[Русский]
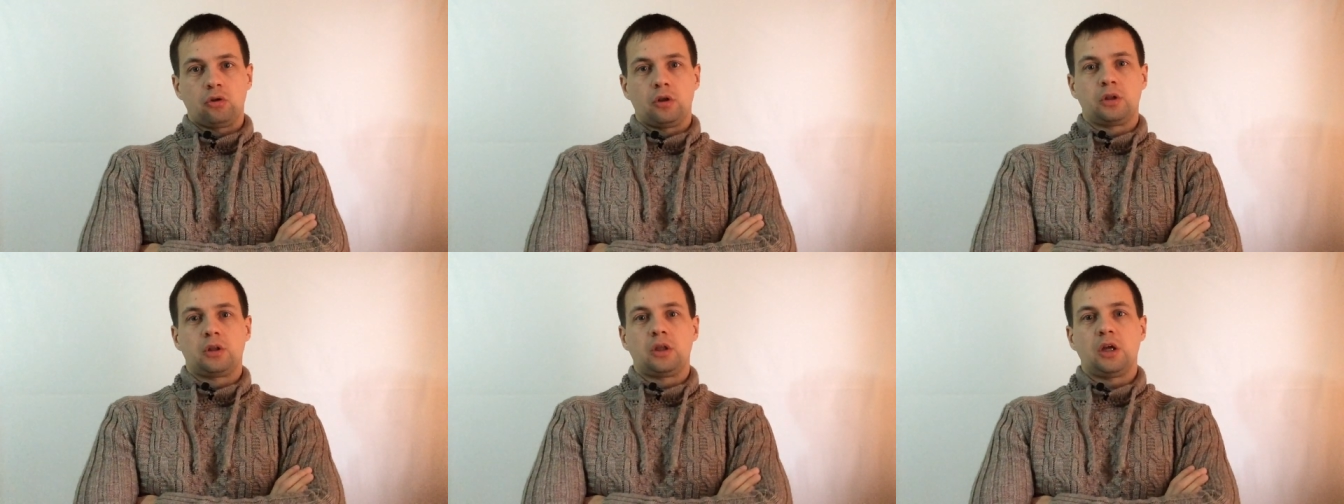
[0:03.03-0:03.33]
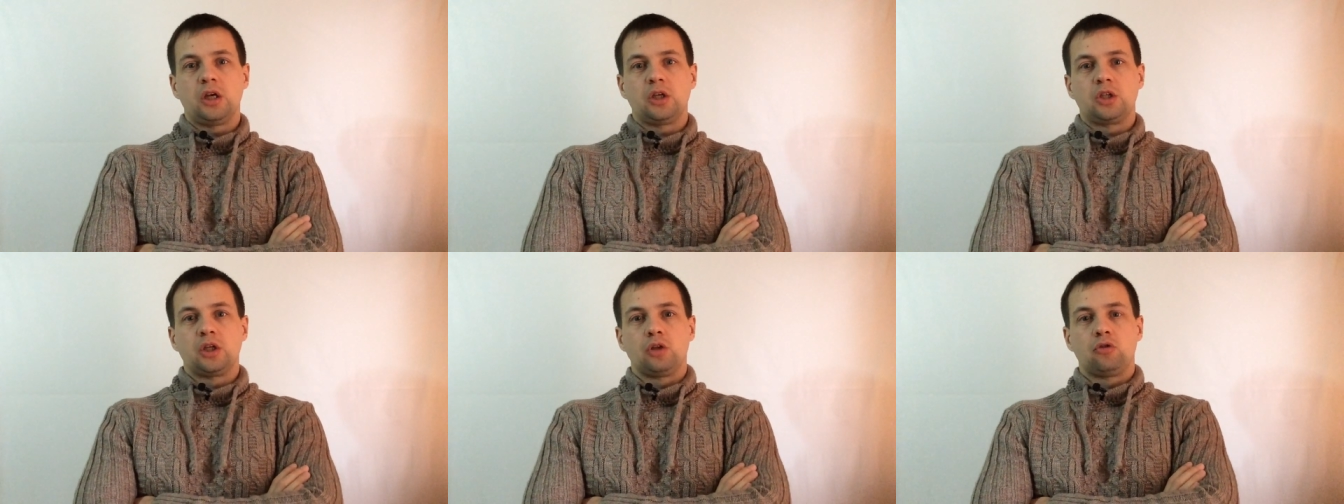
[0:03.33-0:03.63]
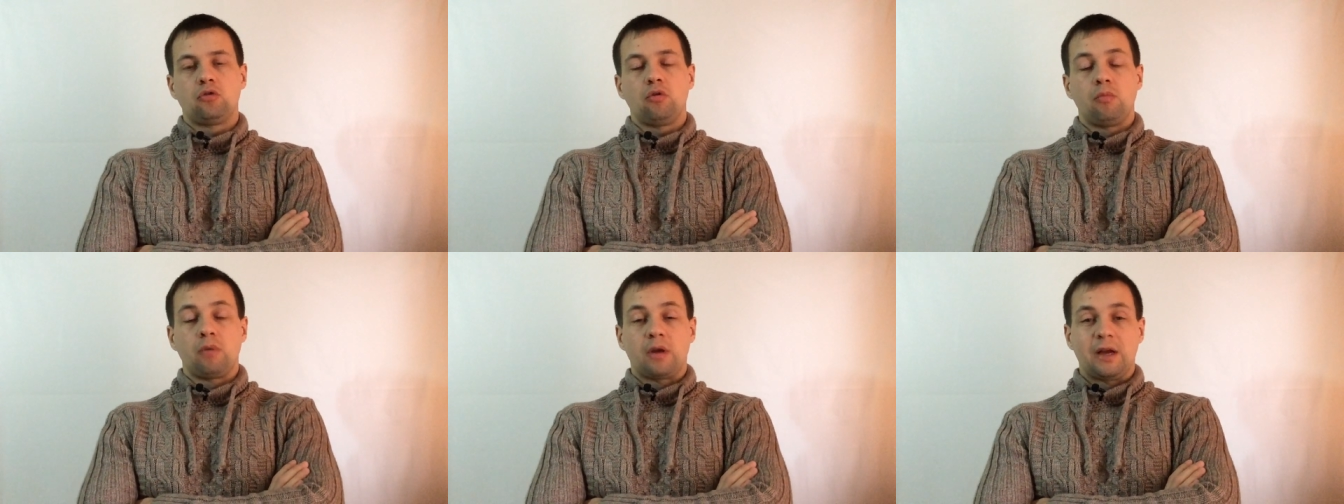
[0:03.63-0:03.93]
а, также о
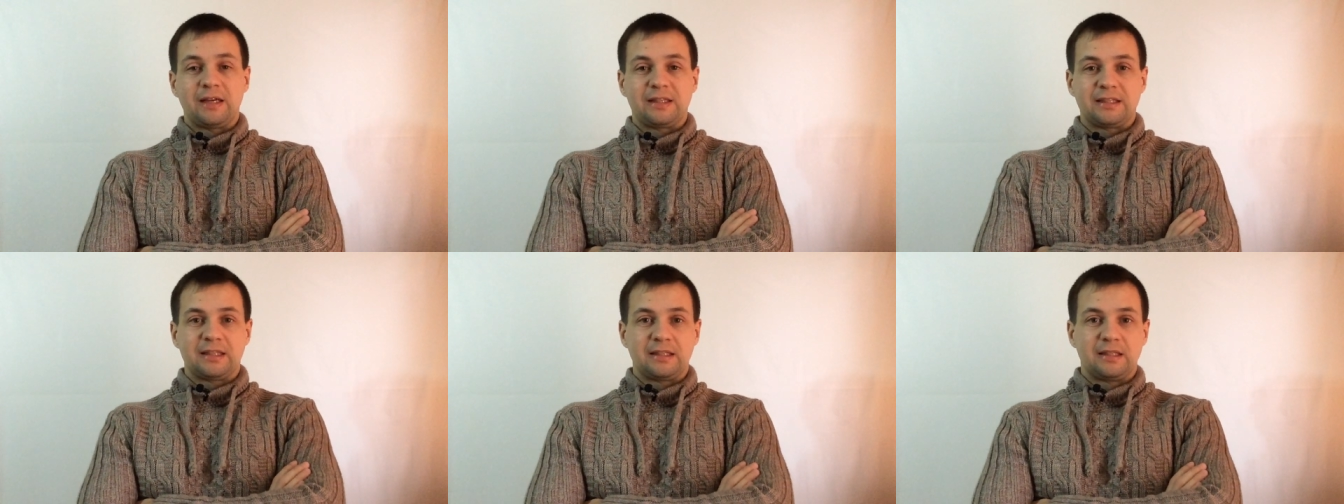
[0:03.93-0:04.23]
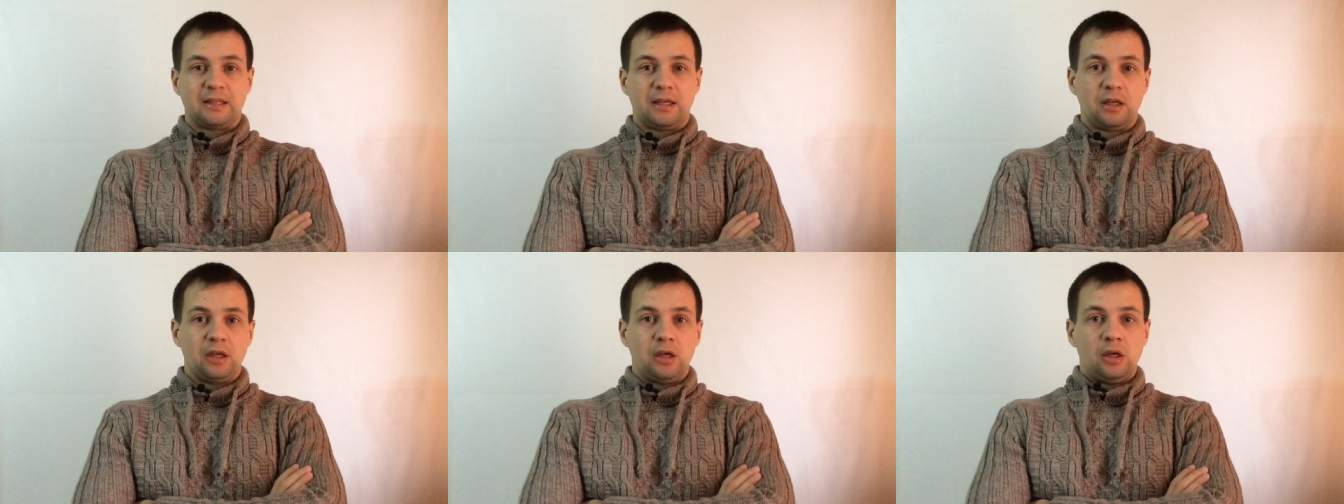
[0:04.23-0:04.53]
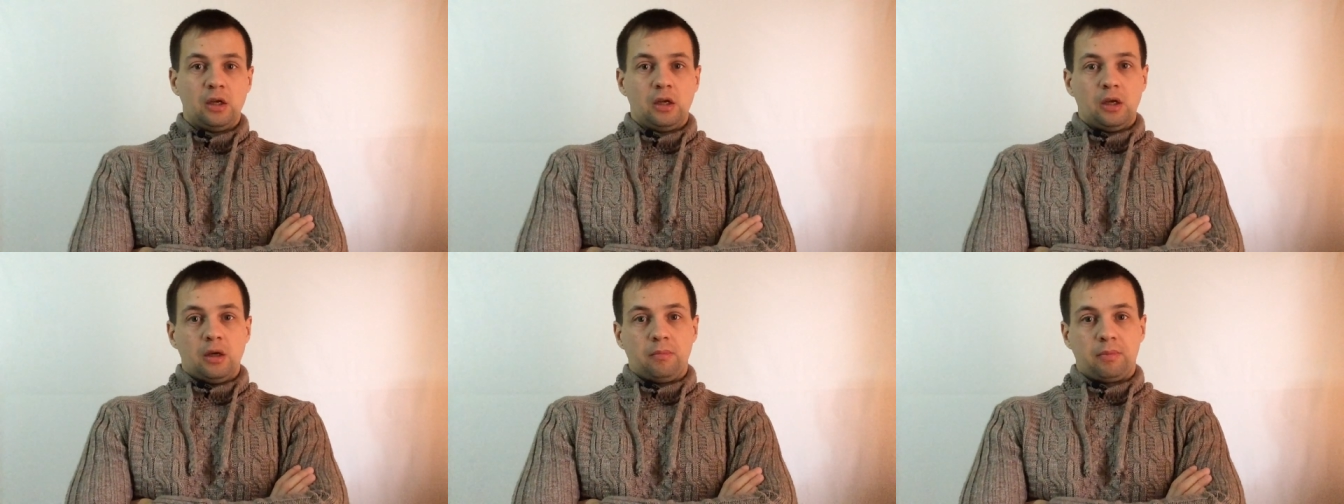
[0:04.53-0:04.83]
том, как создать
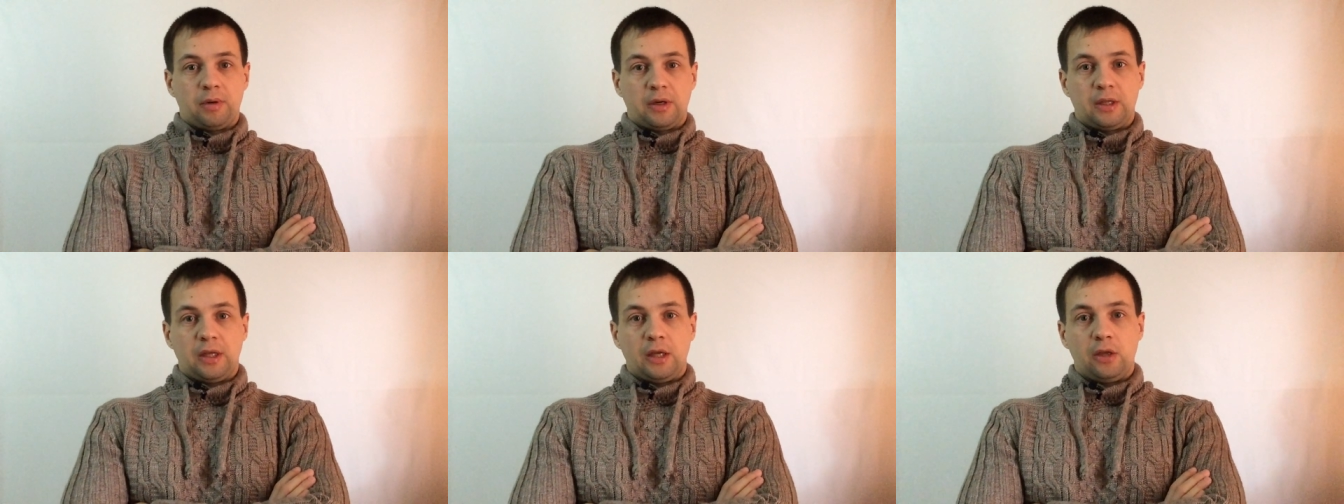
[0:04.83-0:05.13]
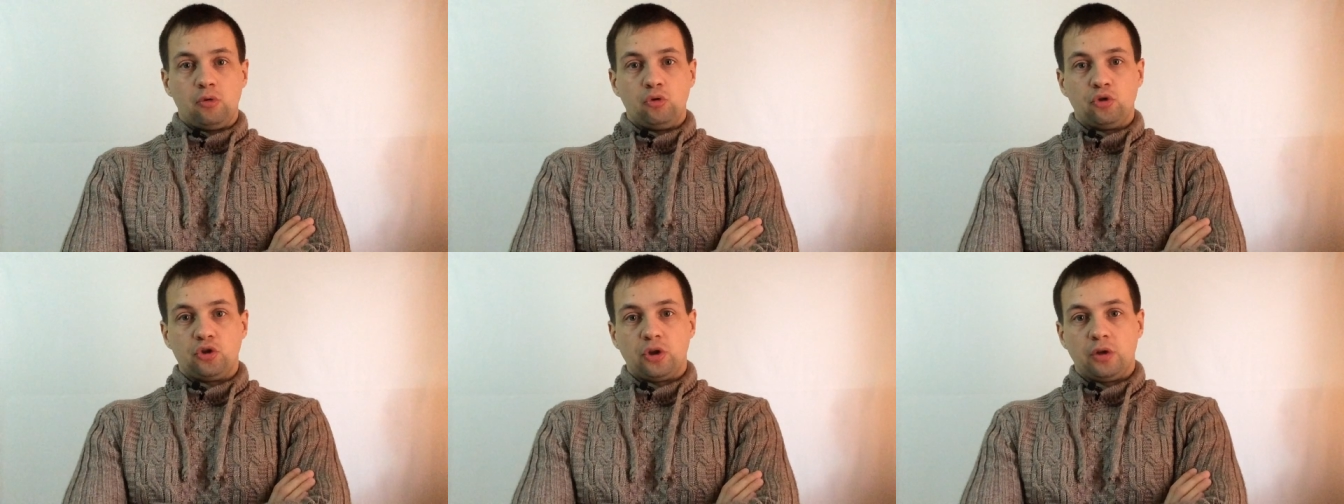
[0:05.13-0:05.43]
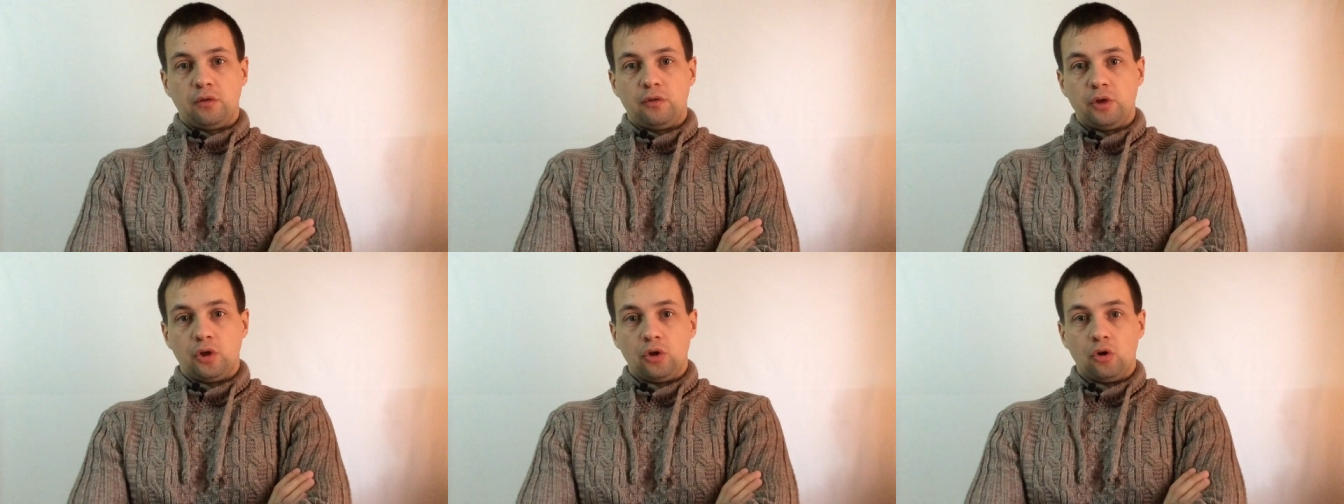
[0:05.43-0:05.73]

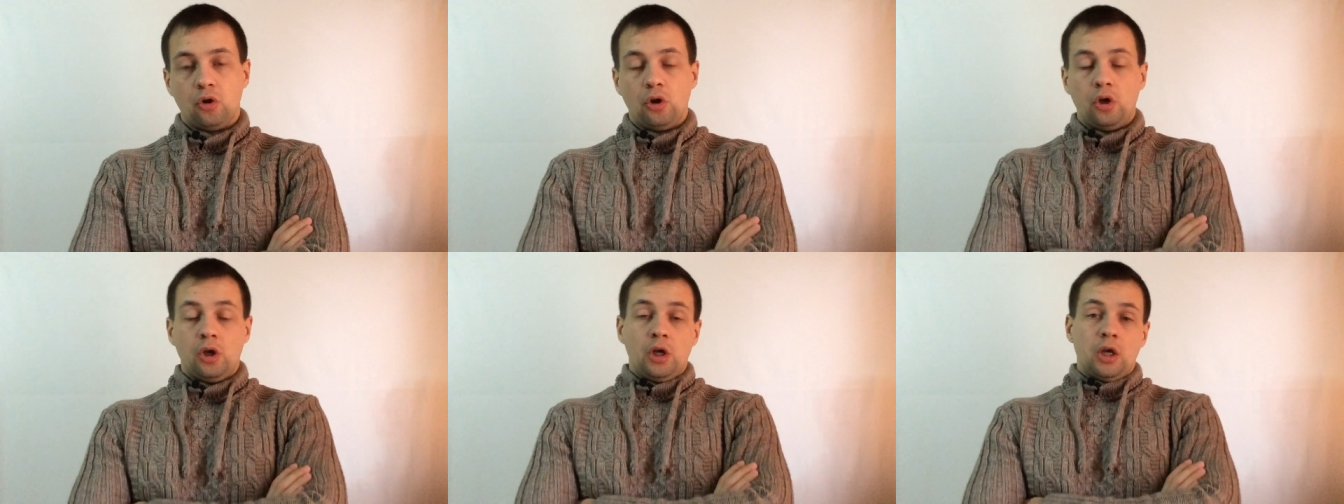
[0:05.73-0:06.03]
продающее видео.